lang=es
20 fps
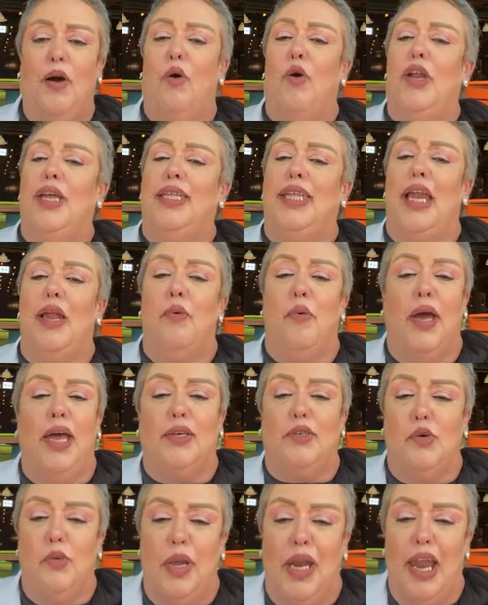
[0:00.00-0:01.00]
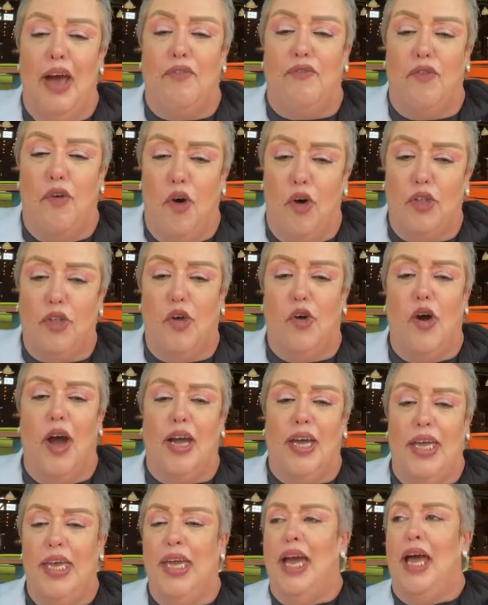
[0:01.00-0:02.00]
Ahorita les voy a subir la foto
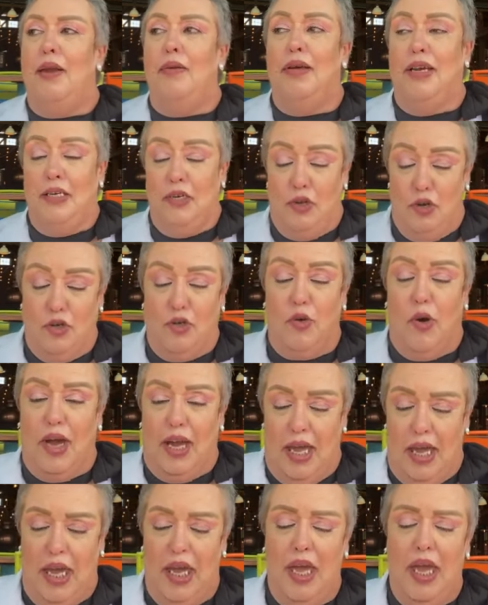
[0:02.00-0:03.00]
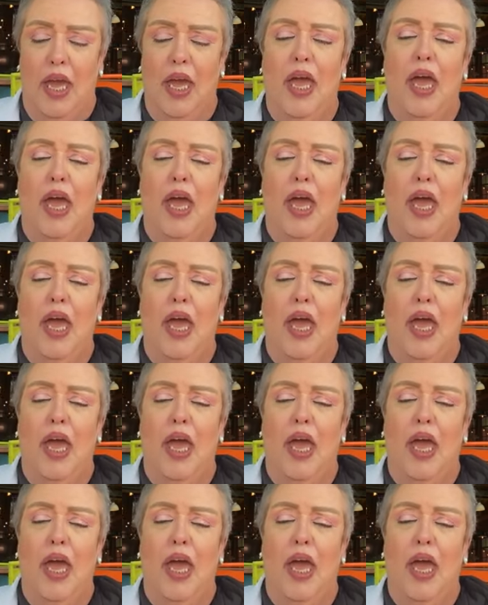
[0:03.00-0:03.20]
aquí, incluso aquí,